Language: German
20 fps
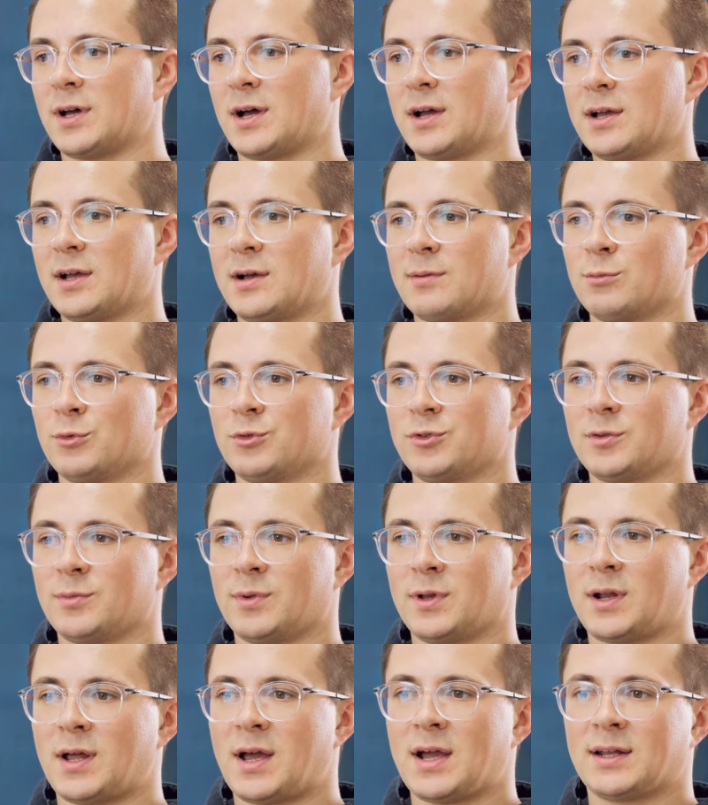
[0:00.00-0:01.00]
daher musste
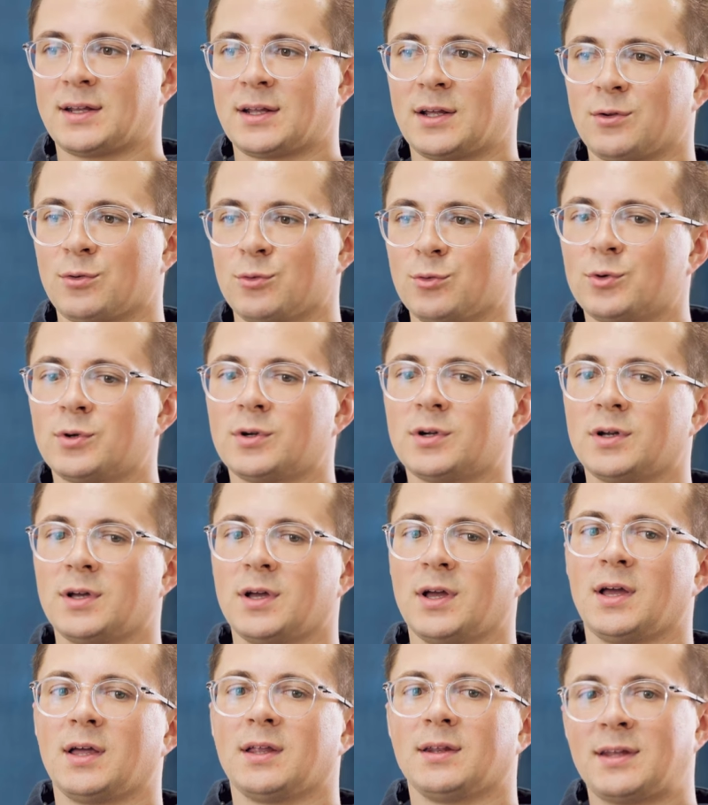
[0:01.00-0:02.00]
man eigentlich dann nur
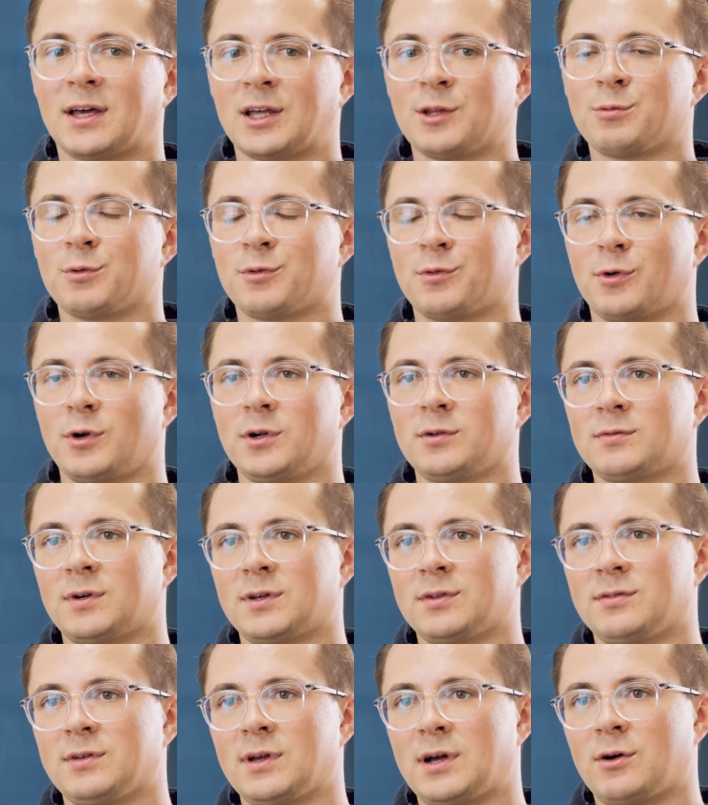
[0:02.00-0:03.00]
das befolgen,
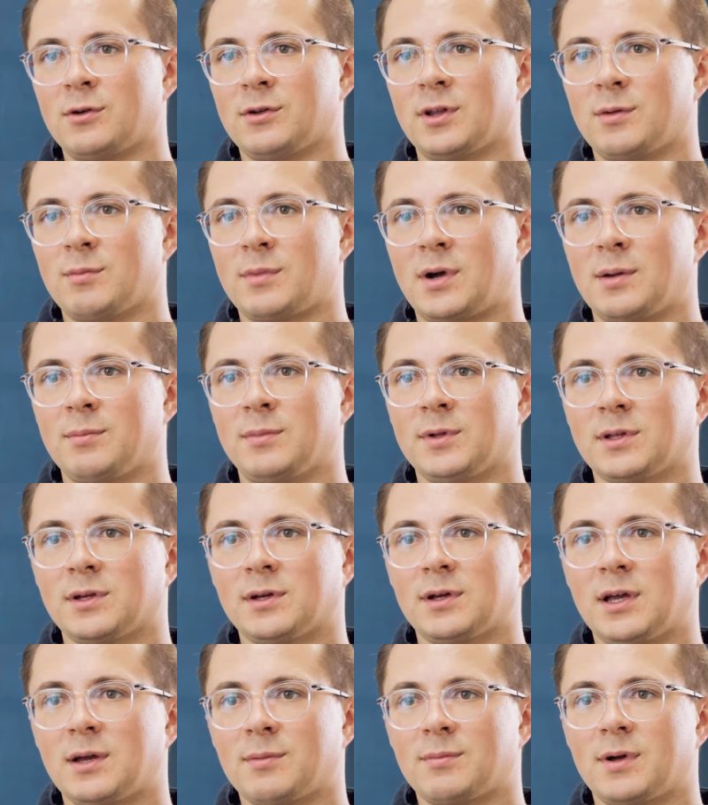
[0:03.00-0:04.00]
was die AM einem
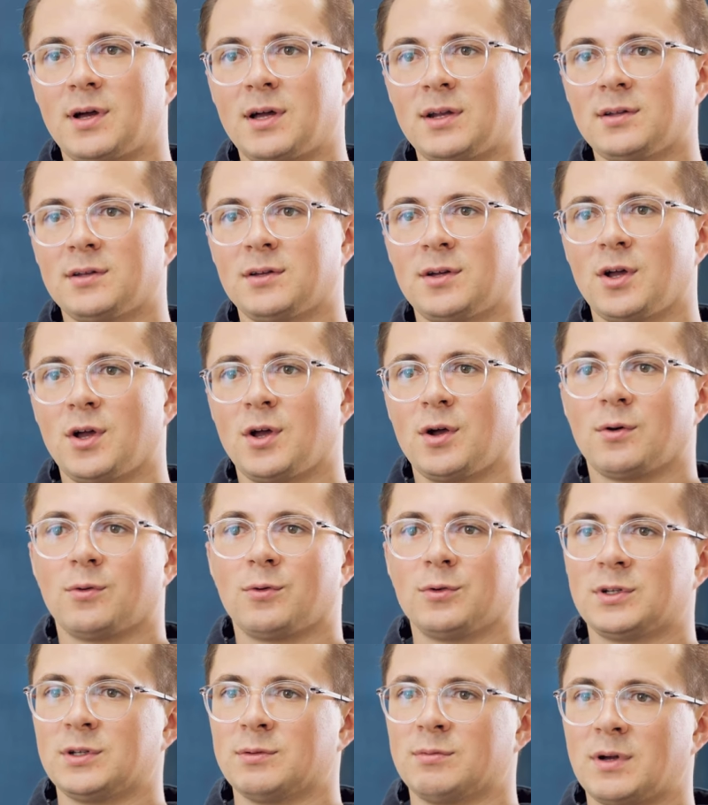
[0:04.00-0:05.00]
mitgegeben hat
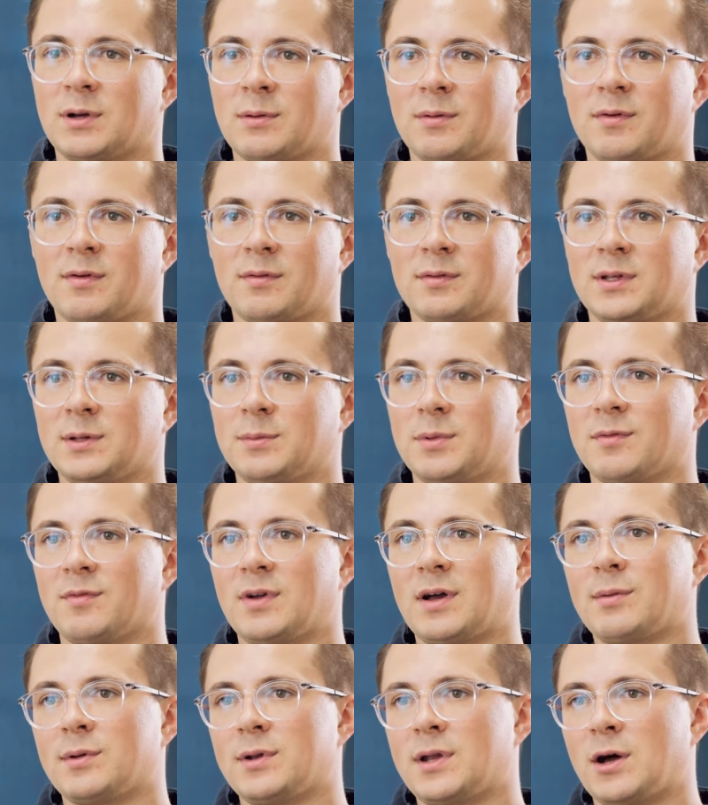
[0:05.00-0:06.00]
und die, Werbe, die
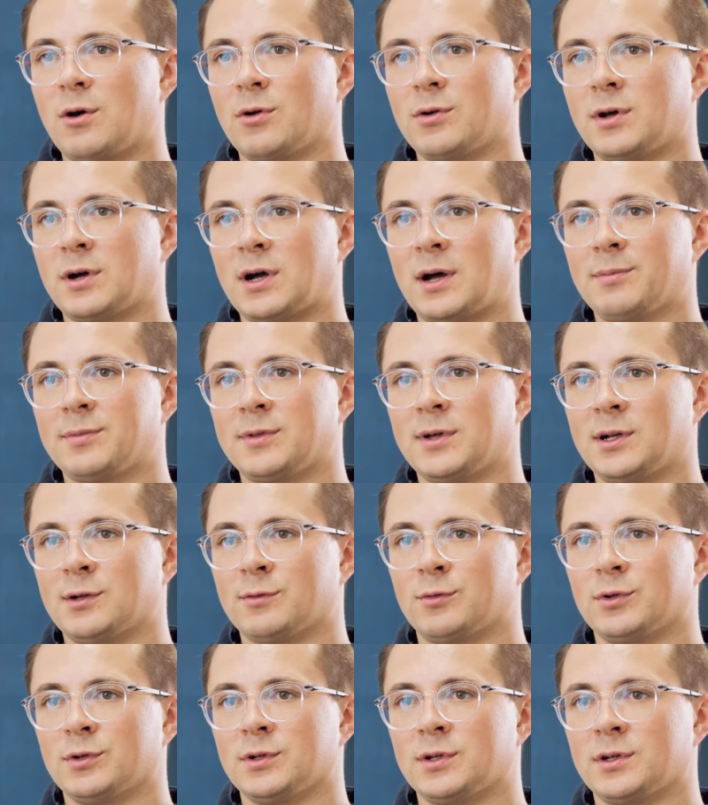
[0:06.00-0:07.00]
Bewerber nach und nach
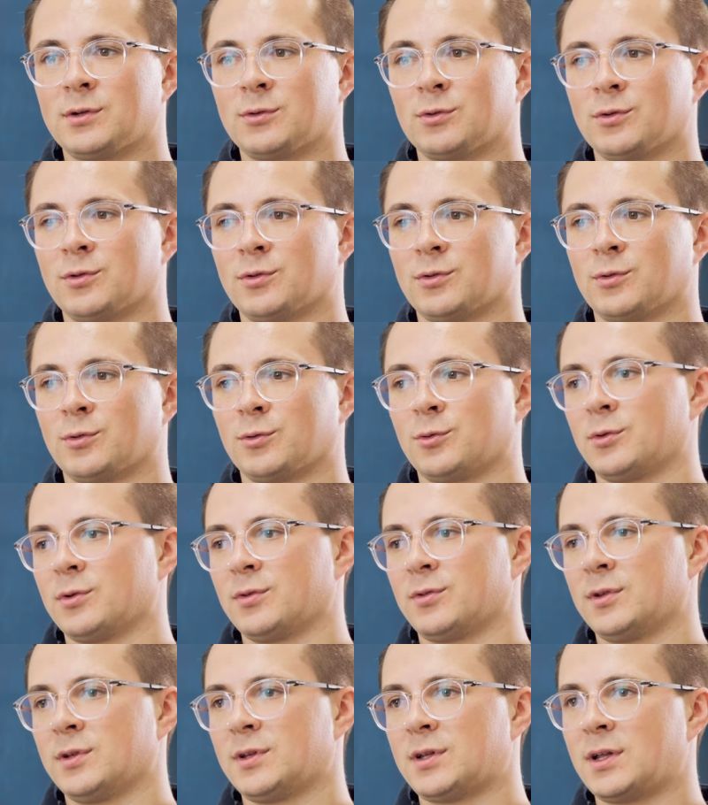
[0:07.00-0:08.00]
abtelefonieren. Und so
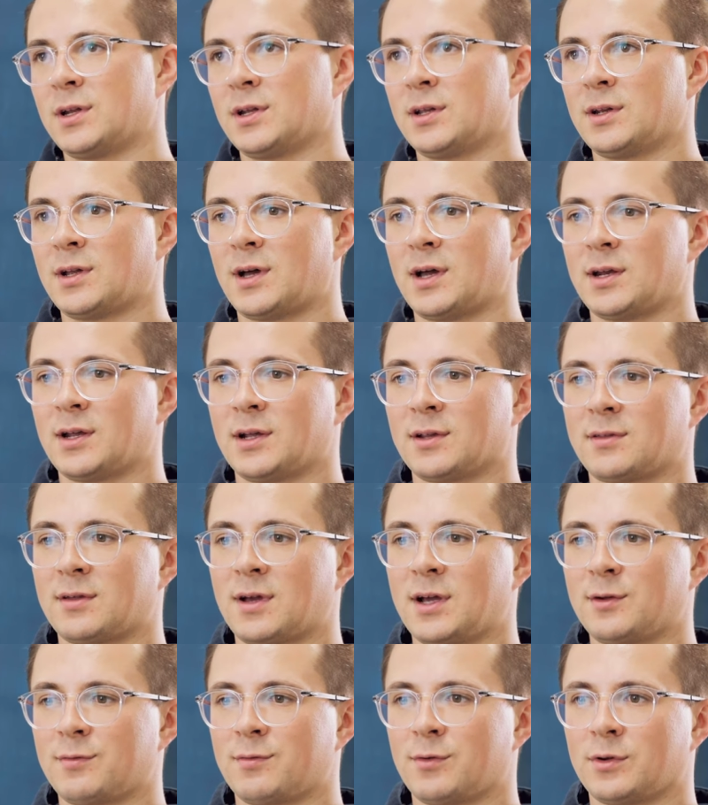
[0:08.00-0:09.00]
sind dann in einer
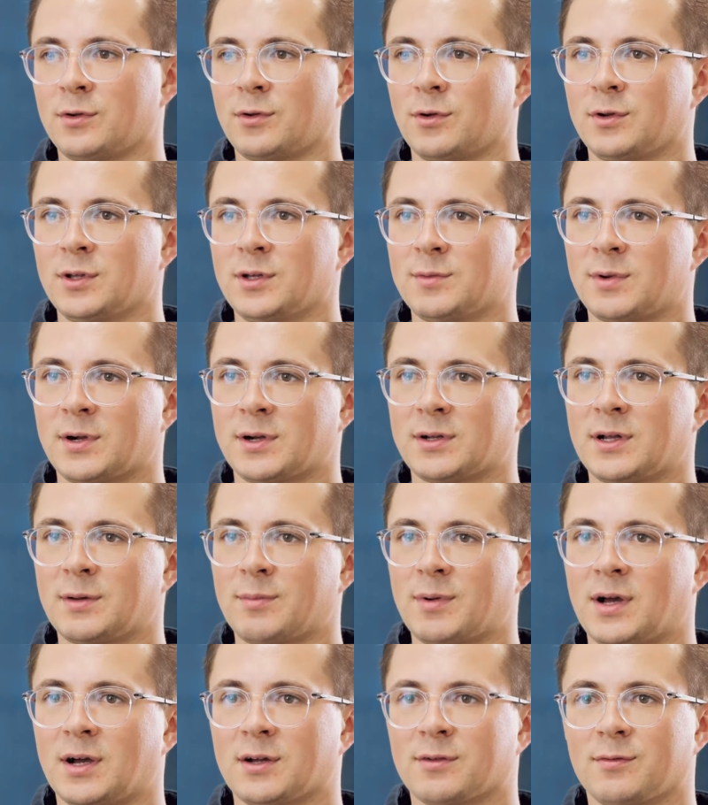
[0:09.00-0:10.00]
Zeit von noch nicht mal
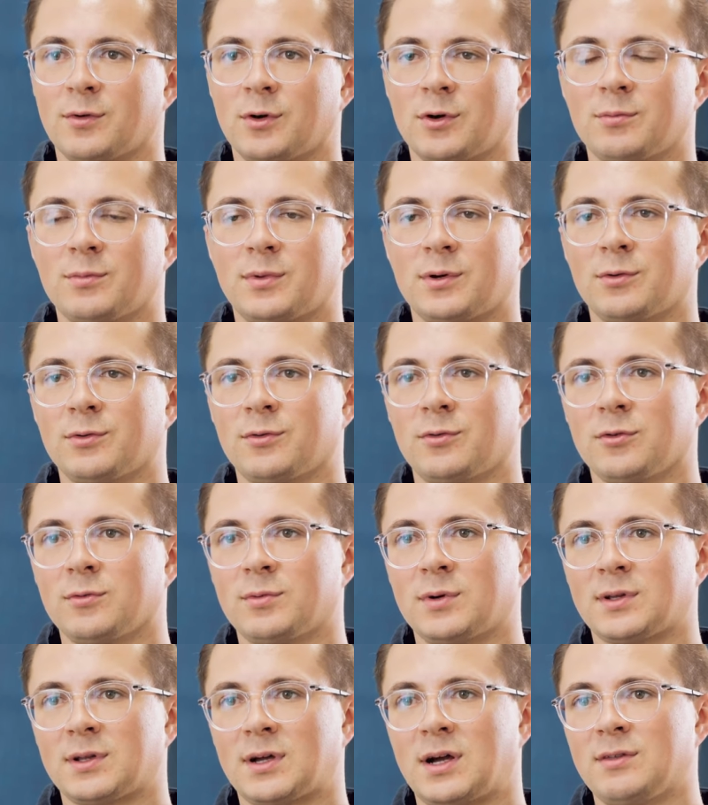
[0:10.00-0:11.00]
knapp acht Wochen bei uns
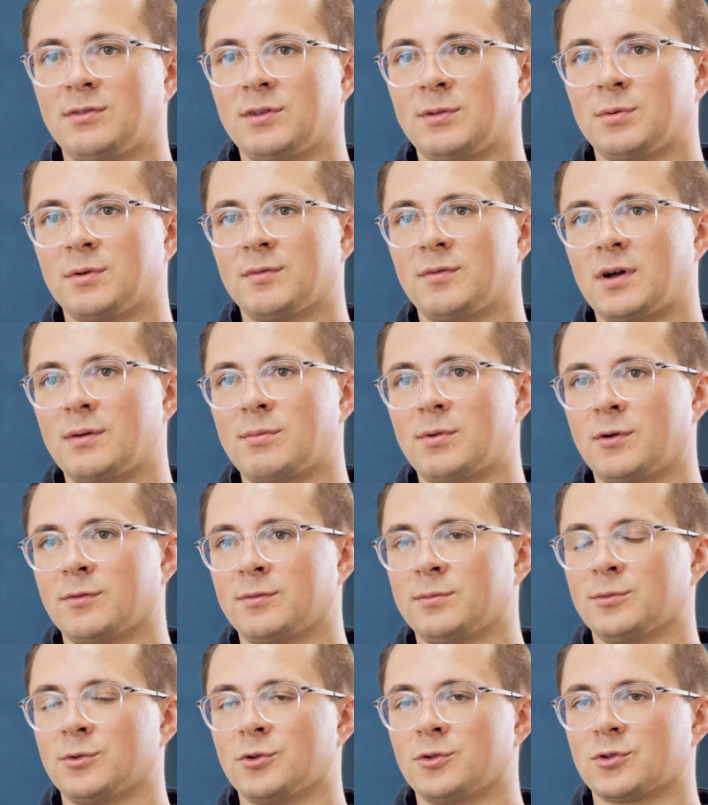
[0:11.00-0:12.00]
über 30 Bewerber
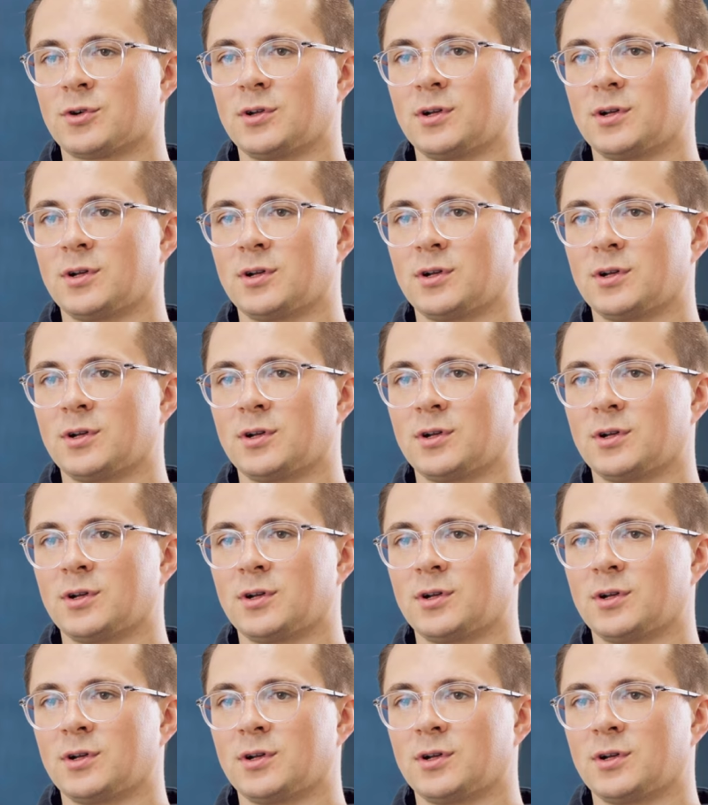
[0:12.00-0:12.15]
auf dem Tisch